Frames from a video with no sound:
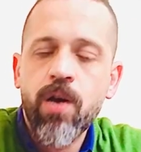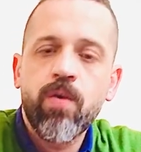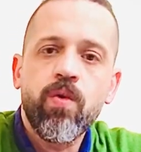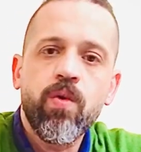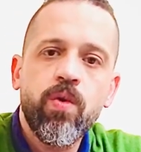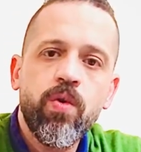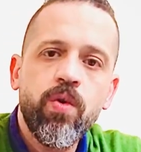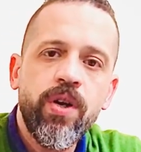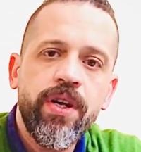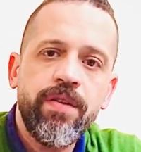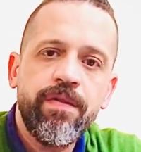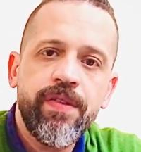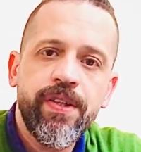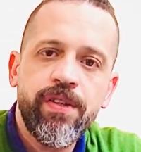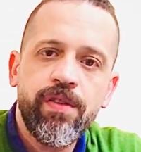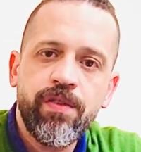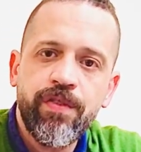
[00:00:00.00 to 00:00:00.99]
وكل
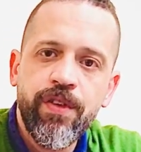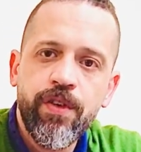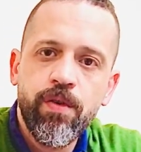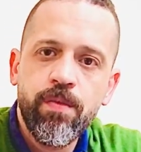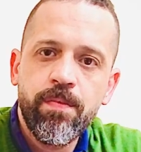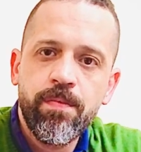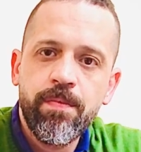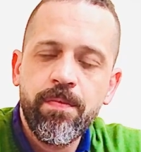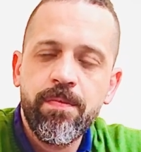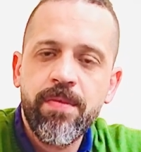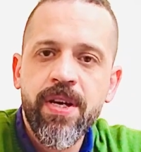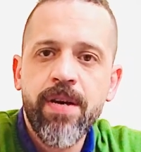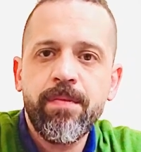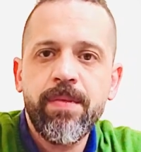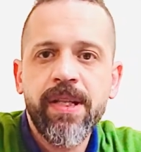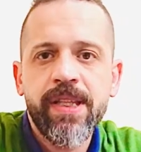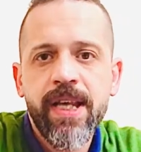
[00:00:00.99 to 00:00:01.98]
فيديو فيهم
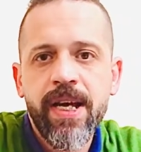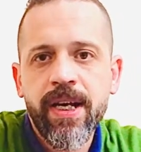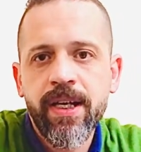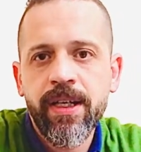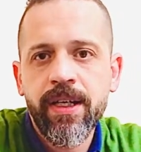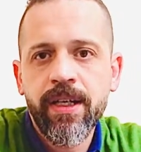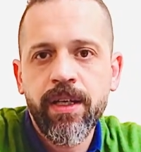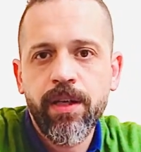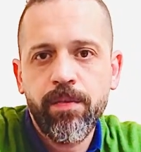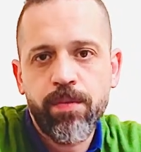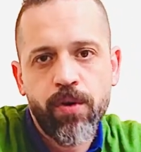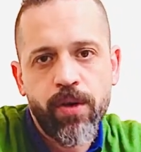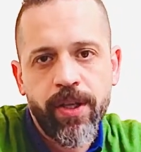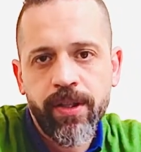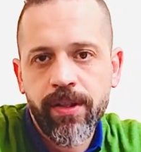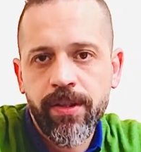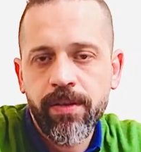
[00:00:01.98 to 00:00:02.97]
بيعمل تاكلينج
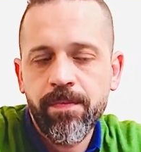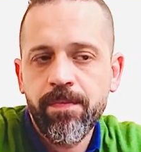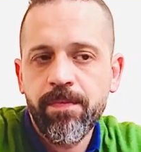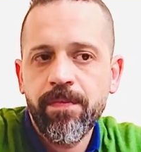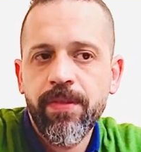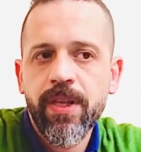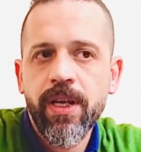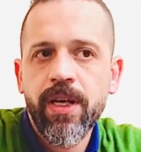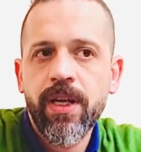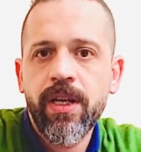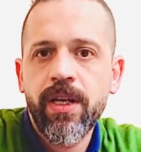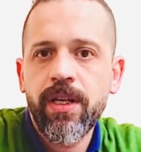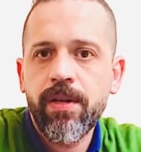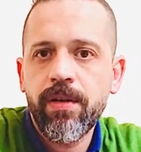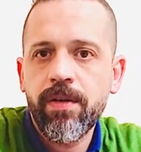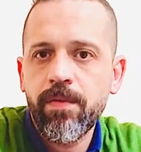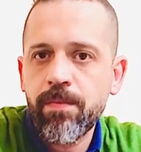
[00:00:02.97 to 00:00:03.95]
البوينت
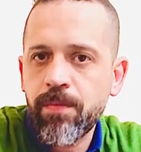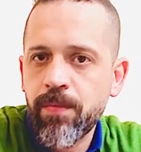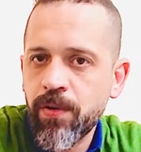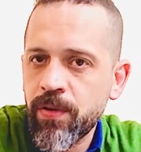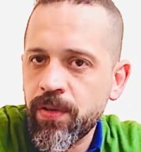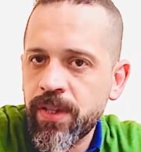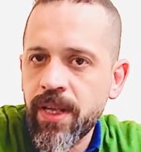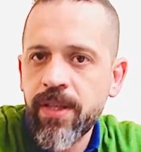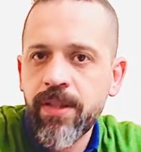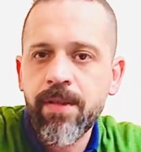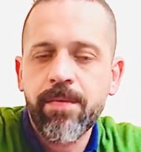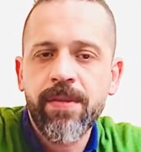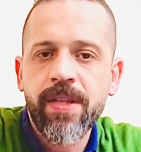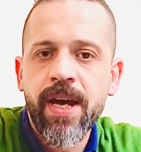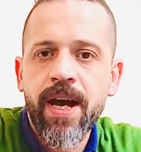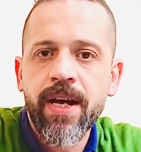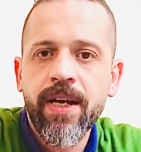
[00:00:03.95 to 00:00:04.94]
الكونتنت
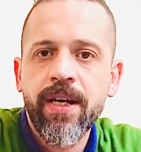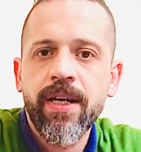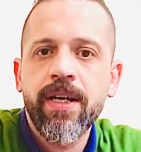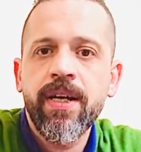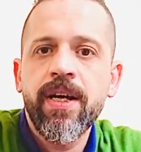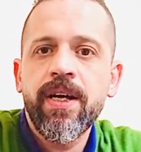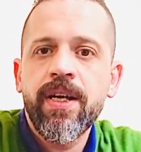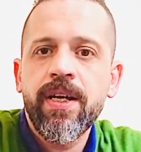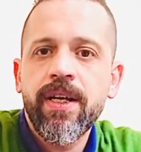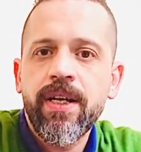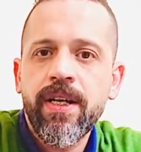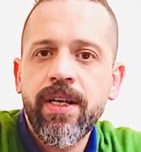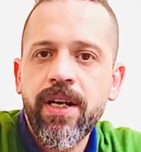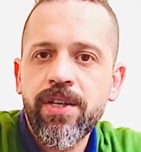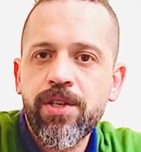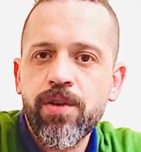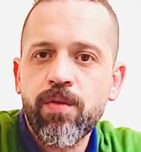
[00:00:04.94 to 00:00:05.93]
بتاعك
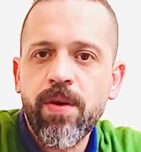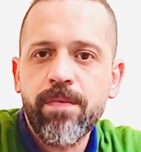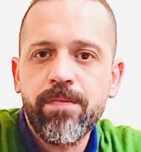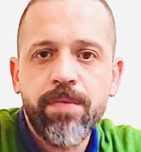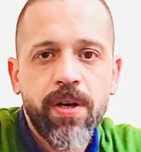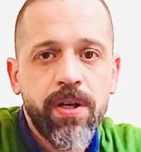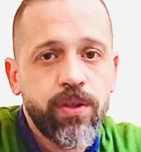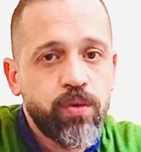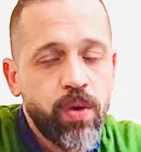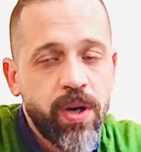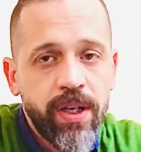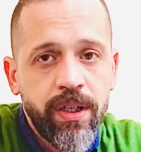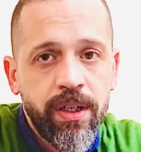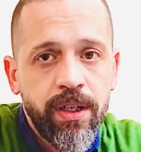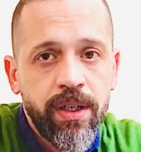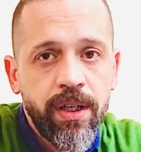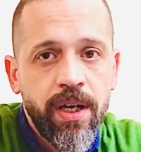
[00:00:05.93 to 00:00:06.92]
ليكتشر 1 بارت
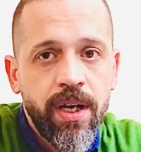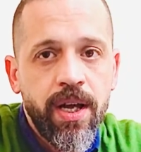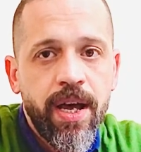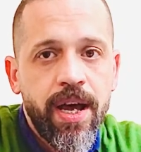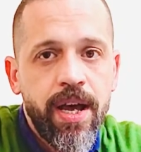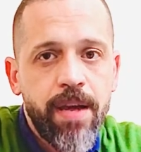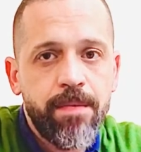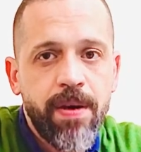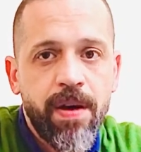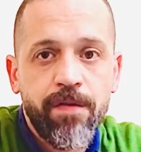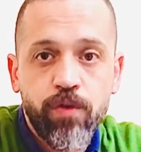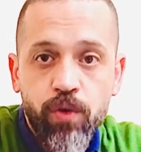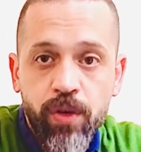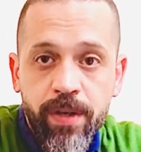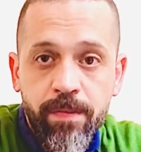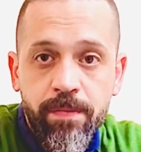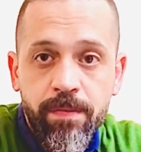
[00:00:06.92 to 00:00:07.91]
1 هيبقى
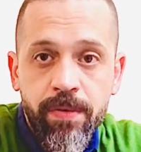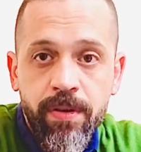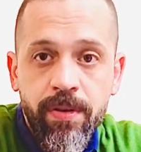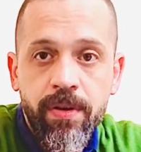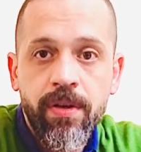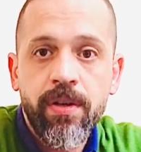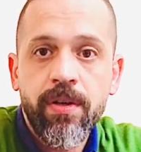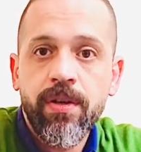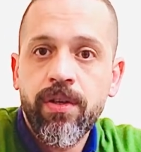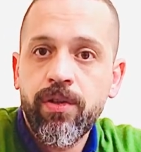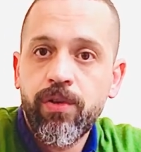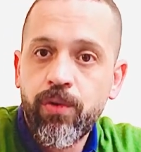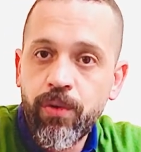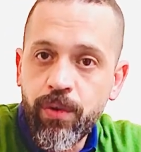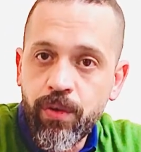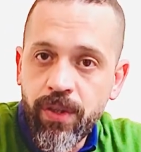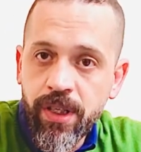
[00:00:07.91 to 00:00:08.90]
فوكب
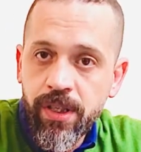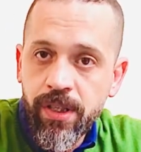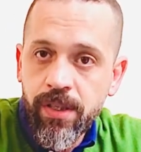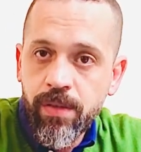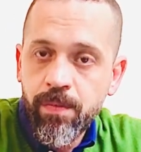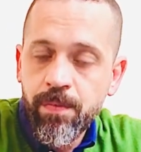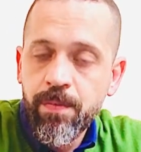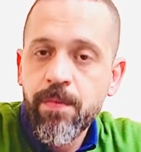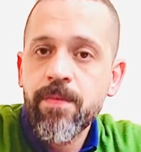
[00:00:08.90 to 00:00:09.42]
2 يونيتس